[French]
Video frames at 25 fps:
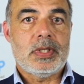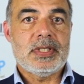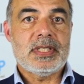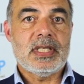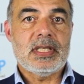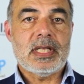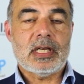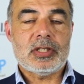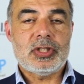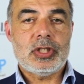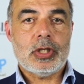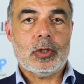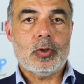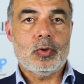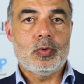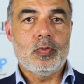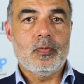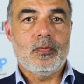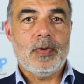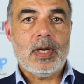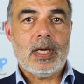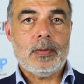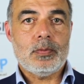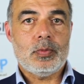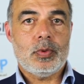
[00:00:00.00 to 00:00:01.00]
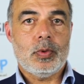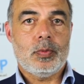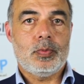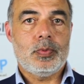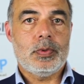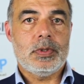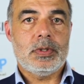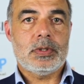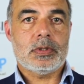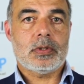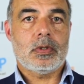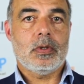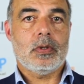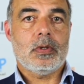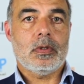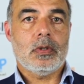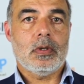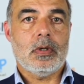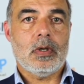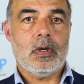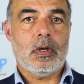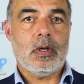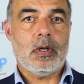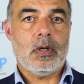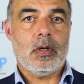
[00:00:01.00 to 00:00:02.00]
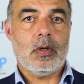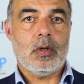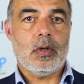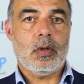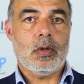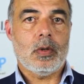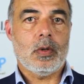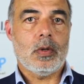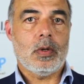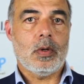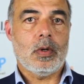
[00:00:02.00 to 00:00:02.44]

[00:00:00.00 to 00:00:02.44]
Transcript: pour les énergies renouvelables, puisque euh,